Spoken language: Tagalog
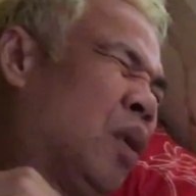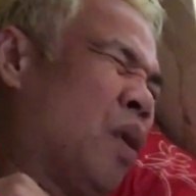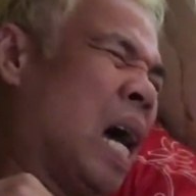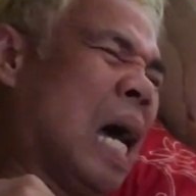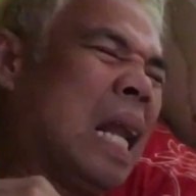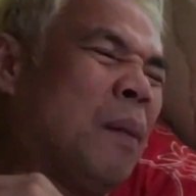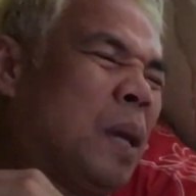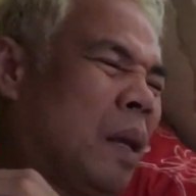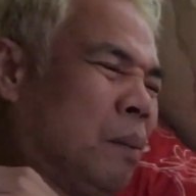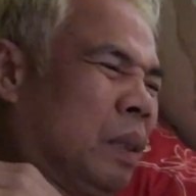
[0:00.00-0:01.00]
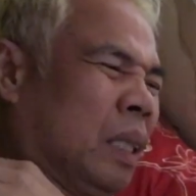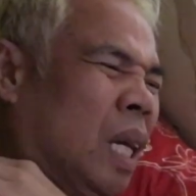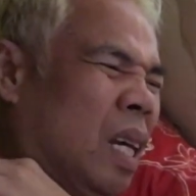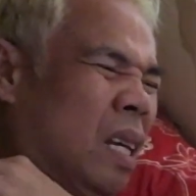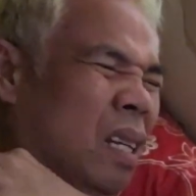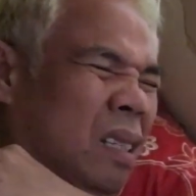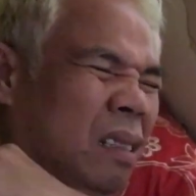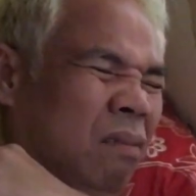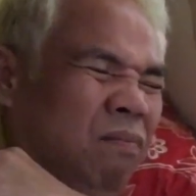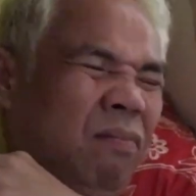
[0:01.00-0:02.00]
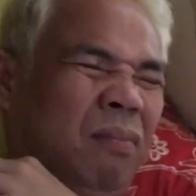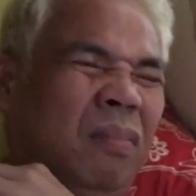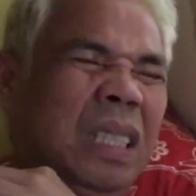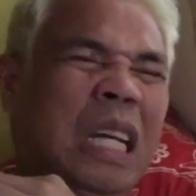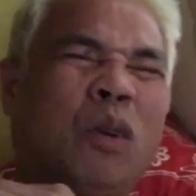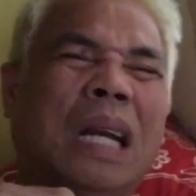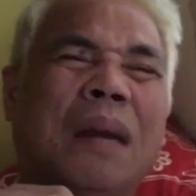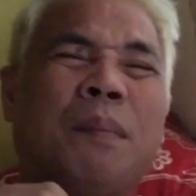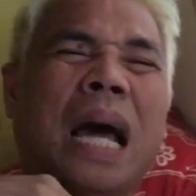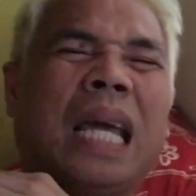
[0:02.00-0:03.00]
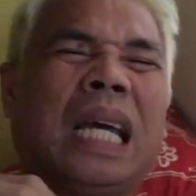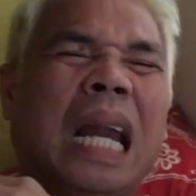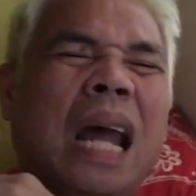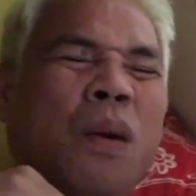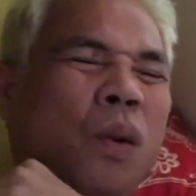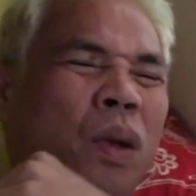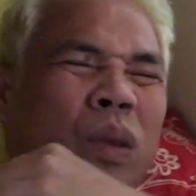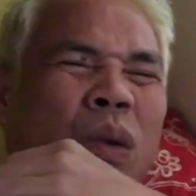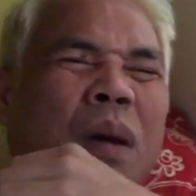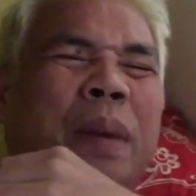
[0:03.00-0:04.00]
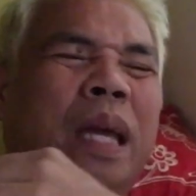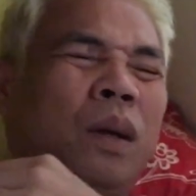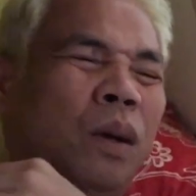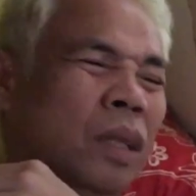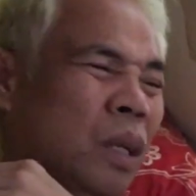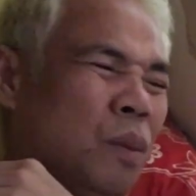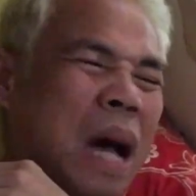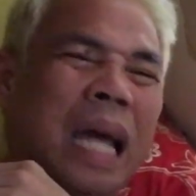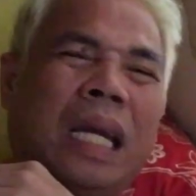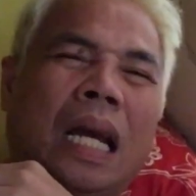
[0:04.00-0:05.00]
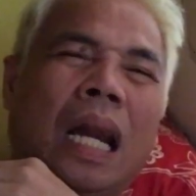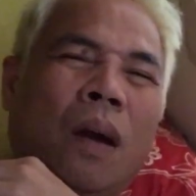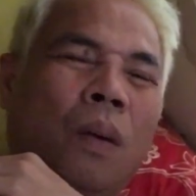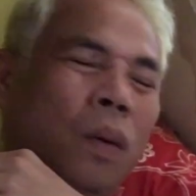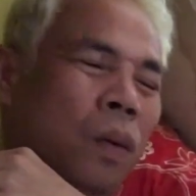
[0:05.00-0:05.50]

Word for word: ko nga alam eh. Basta, hindi ko na lang maigalaw. Itong kamay ko, hindi ko maigalaw.